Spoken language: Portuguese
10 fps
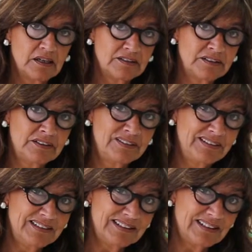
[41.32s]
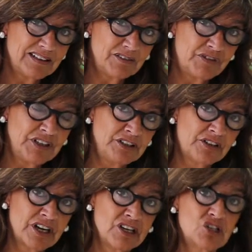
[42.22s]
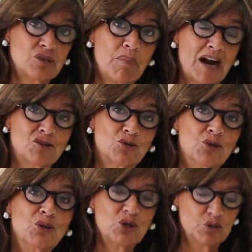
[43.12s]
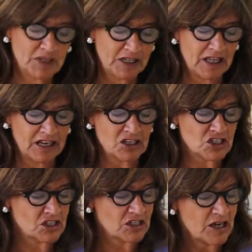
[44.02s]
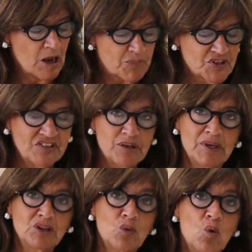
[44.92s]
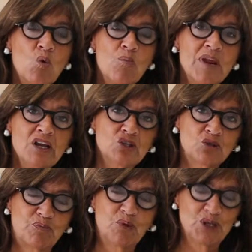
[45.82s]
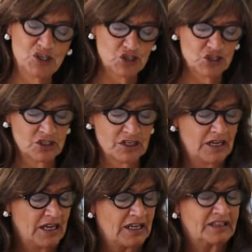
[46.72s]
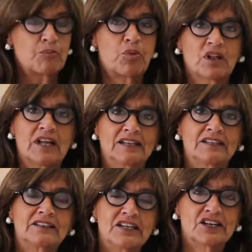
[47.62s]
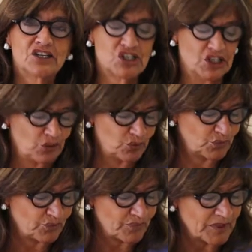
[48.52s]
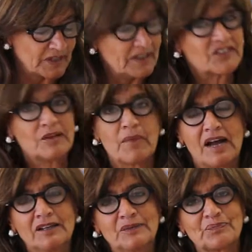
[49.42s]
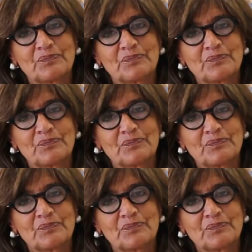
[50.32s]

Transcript: de 23 de março de 2010 precisamente um mês depois da Pordata ter nascido. Nesse e-mail,